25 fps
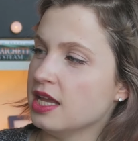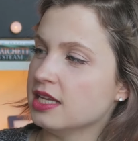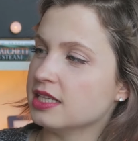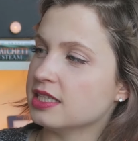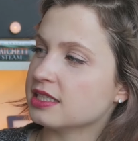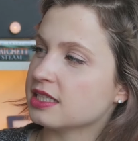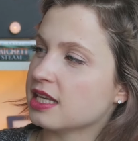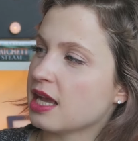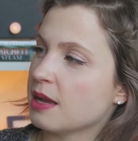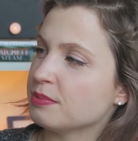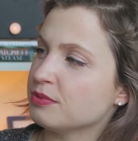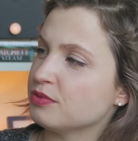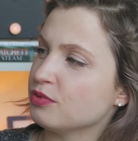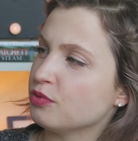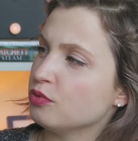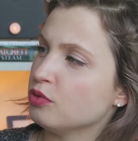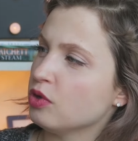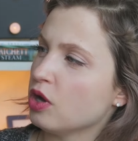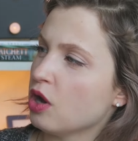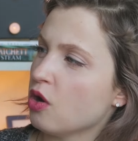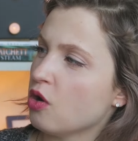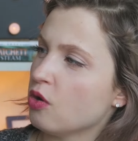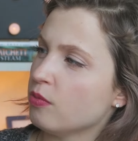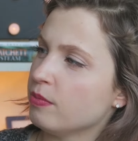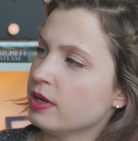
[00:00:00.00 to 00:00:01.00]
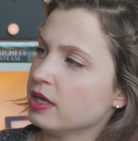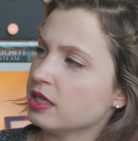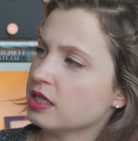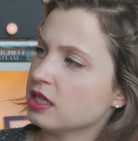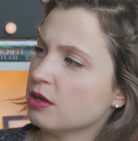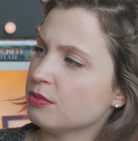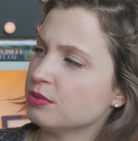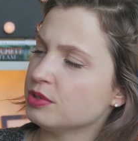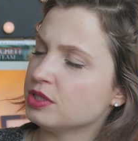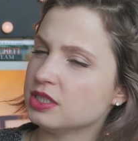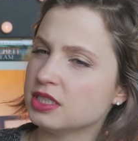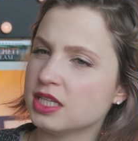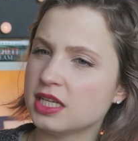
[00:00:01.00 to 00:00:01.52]
Das gab es früher auch mal,
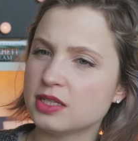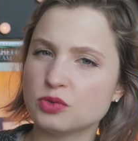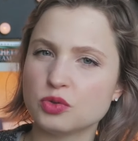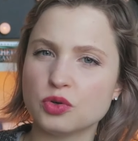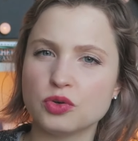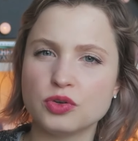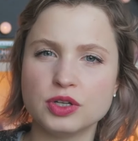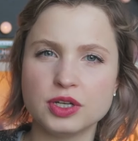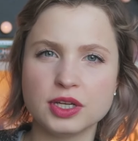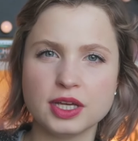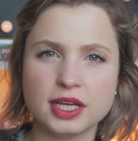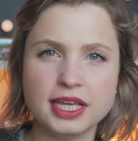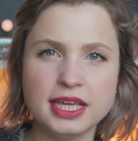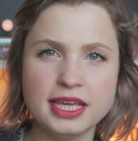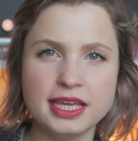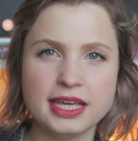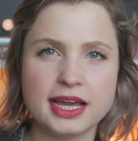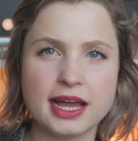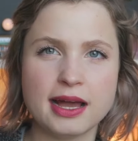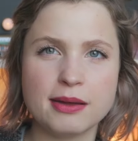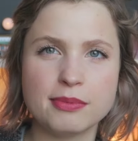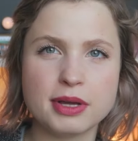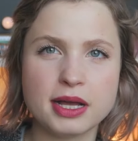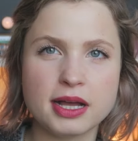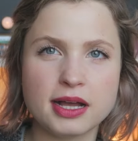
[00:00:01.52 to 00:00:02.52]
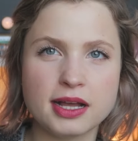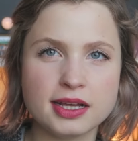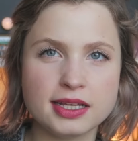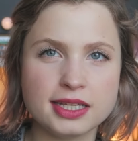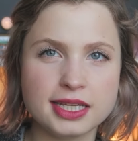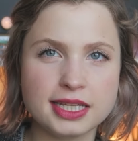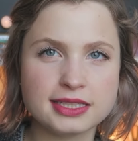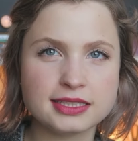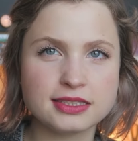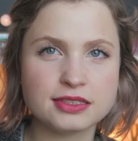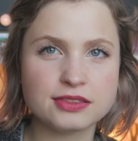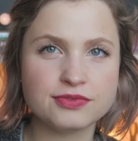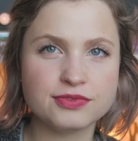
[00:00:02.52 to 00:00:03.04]
glaube ich, in der Drogerie, aber
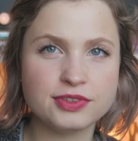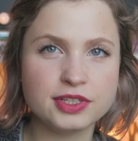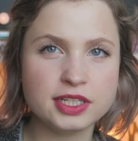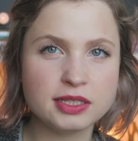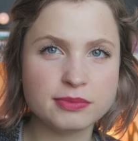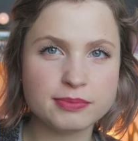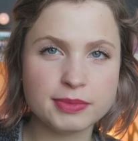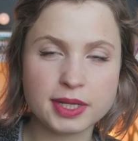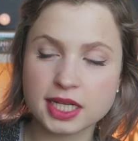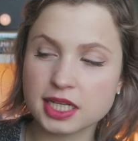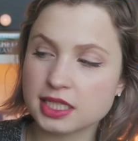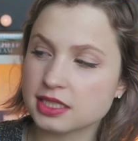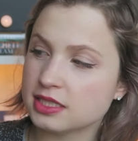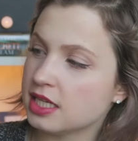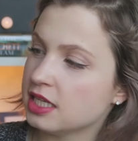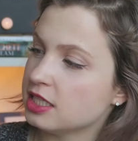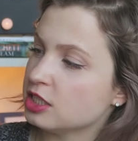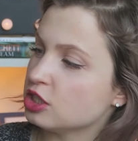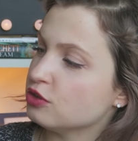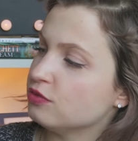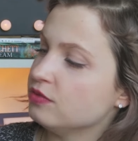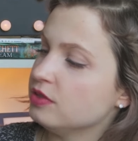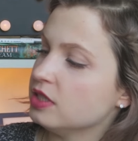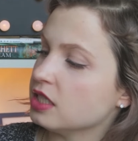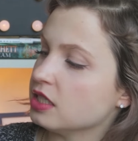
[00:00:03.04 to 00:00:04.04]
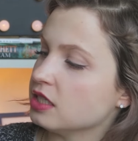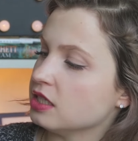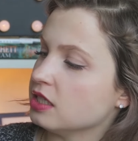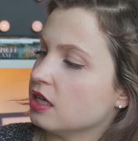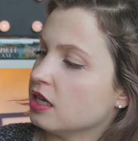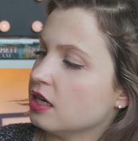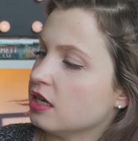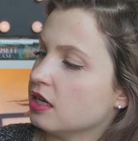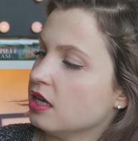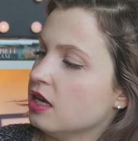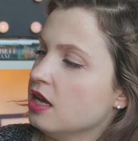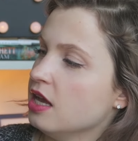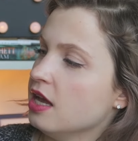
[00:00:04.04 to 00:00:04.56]
jetzt findet man das eher
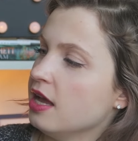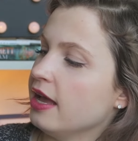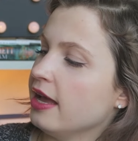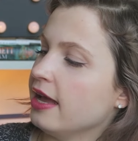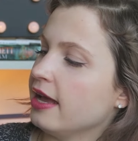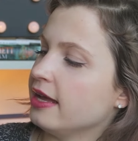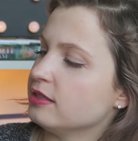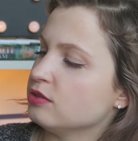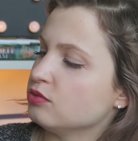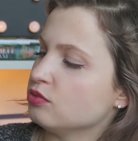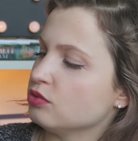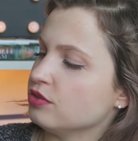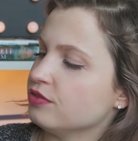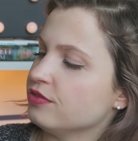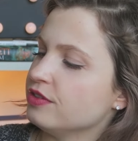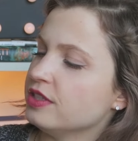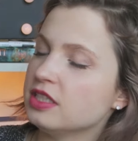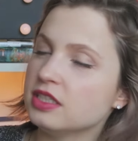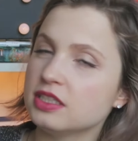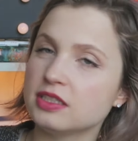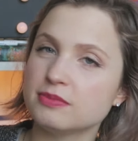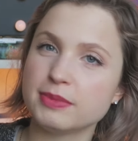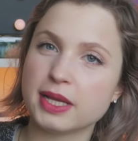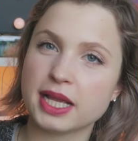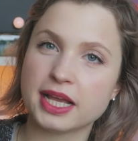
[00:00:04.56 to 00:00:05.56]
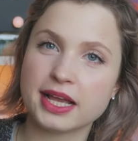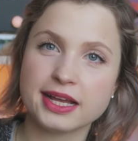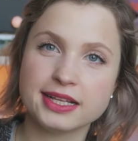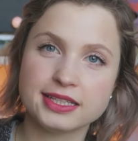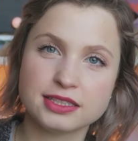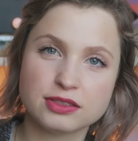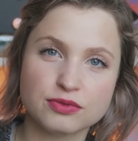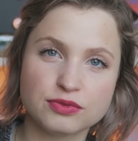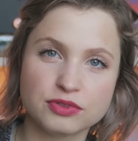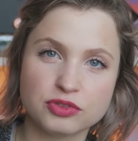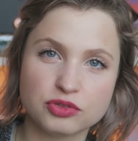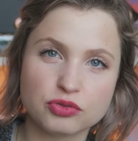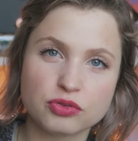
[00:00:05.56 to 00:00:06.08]
schwieriger. Also ich finde,
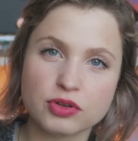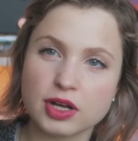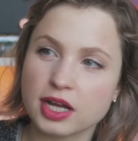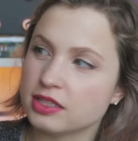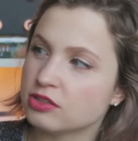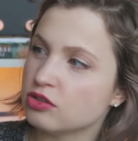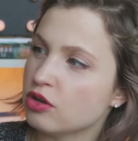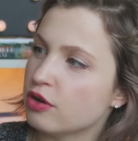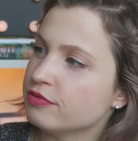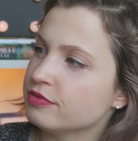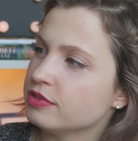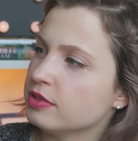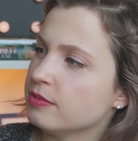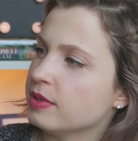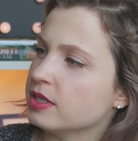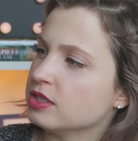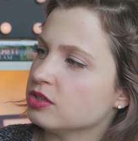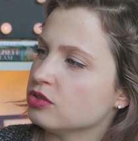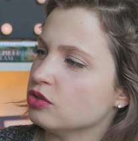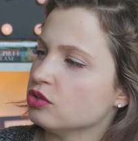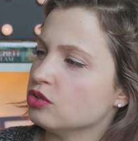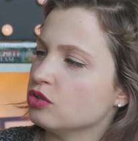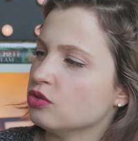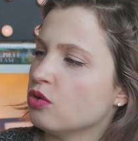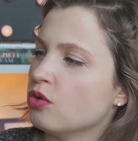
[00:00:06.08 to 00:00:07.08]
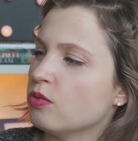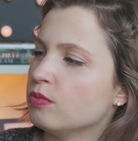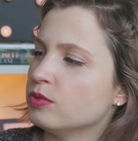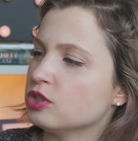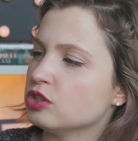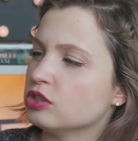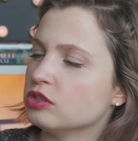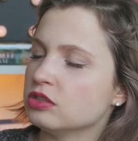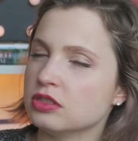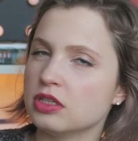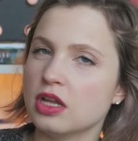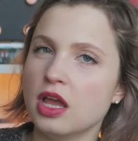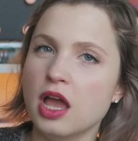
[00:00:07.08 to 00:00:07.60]
McGuides sowieso hat öfter mal solche
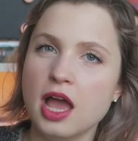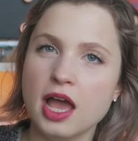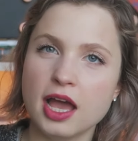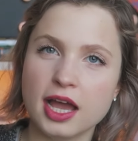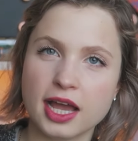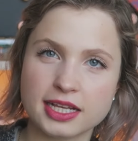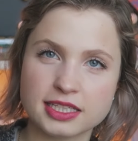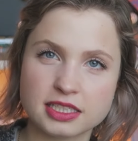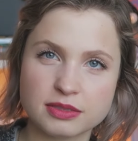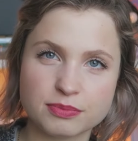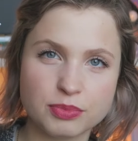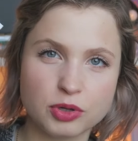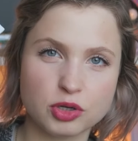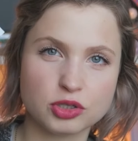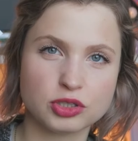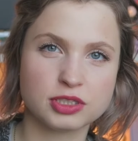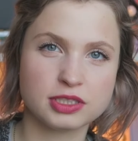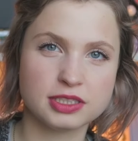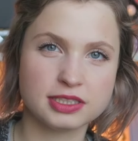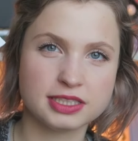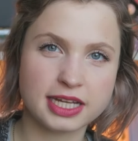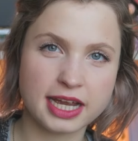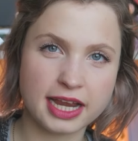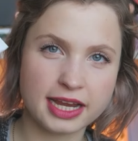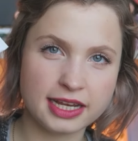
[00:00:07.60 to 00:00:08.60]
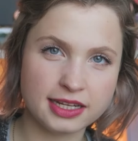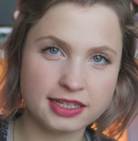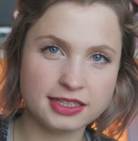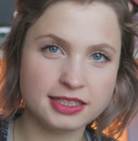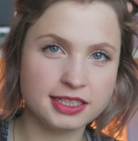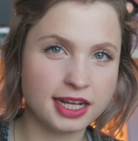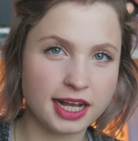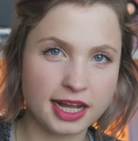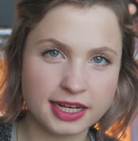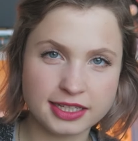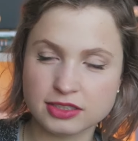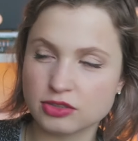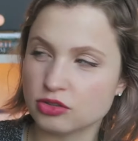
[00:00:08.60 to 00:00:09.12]
komischen Restpostenteile,
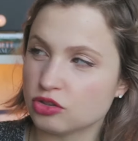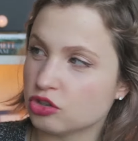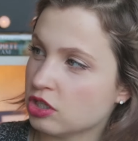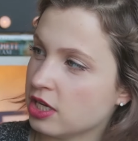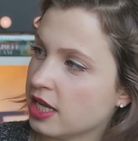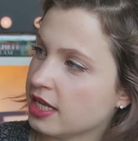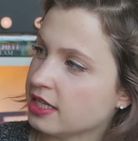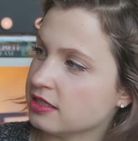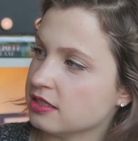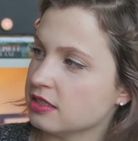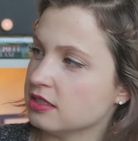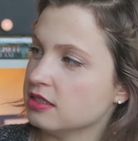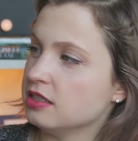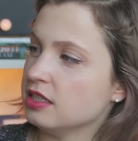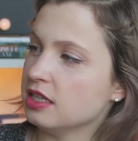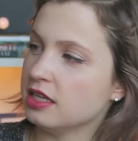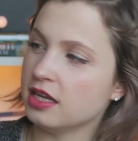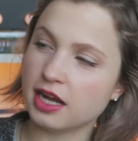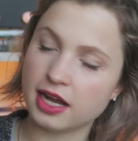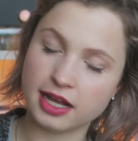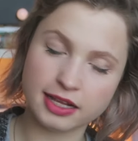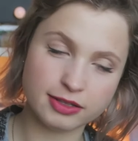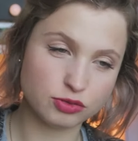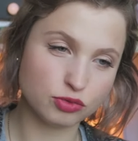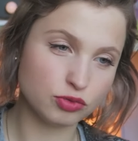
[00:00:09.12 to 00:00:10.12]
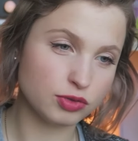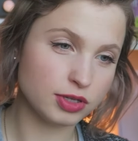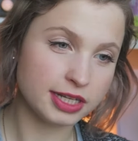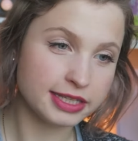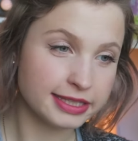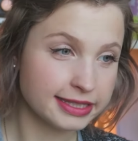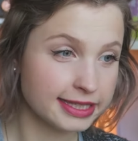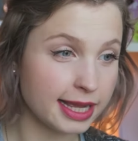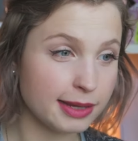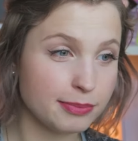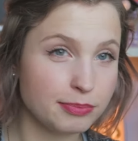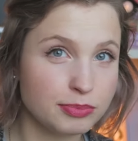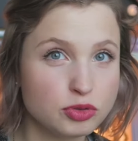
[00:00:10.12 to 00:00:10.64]
die gar nicht so schlecht sind. Hier halt so
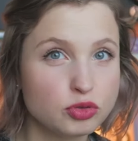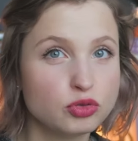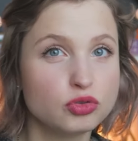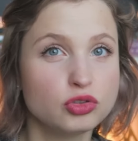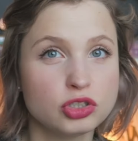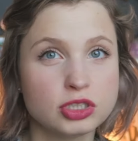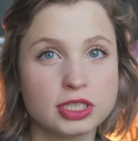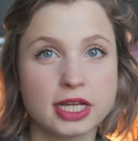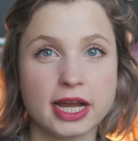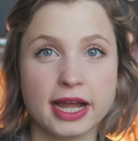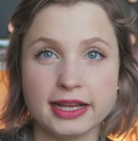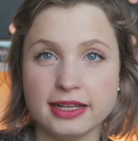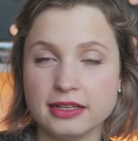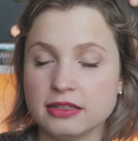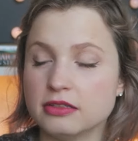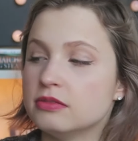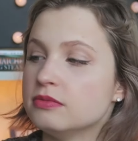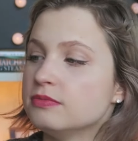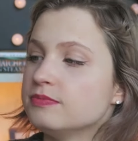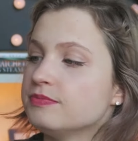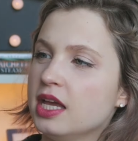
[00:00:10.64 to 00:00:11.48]
Kneipp-Duschteile.